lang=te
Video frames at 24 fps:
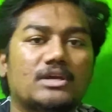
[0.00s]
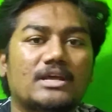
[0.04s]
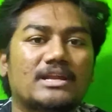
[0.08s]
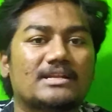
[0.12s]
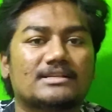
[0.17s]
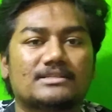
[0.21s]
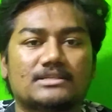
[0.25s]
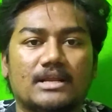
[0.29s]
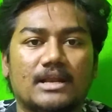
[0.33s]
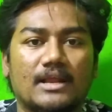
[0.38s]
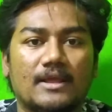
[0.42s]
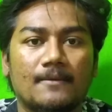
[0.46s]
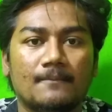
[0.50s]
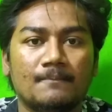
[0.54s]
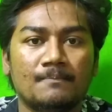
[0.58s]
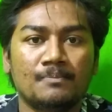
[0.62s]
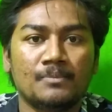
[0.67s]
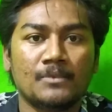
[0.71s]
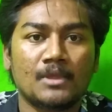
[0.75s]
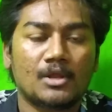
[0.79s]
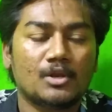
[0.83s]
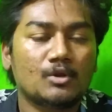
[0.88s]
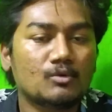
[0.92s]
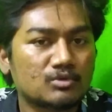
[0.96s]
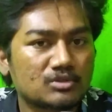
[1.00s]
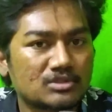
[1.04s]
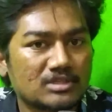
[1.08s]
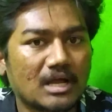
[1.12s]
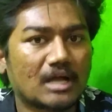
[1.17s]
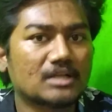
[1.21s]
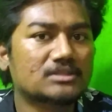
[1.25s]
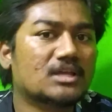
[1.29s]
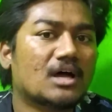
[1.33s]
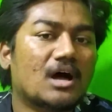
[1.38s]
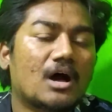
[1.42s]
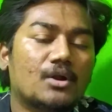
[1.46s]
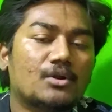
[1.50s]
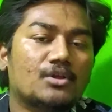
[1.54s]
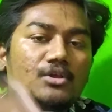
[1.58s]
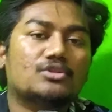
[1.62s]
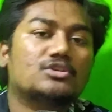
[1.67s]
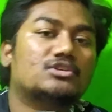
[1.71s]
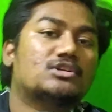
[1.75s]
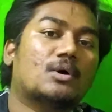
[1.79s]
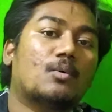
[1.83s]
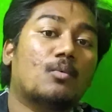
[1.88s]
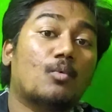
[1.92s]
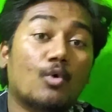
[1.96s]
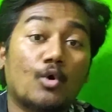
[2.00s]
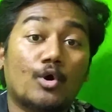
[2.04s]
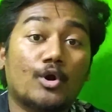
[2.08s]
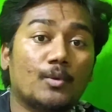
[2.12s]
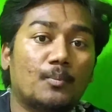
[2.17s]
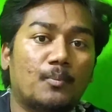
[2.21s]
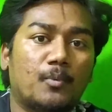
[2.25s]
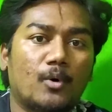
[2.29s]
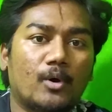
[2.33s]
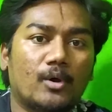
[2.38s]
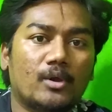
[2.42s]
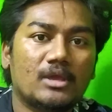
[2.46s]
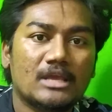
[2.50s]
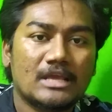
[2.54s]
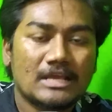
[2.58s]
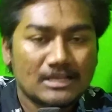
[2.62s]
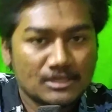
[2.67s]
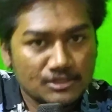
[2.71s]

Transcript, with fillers: అయినా సరే నీవు సాతాను ఎదుట ఓడిపోయి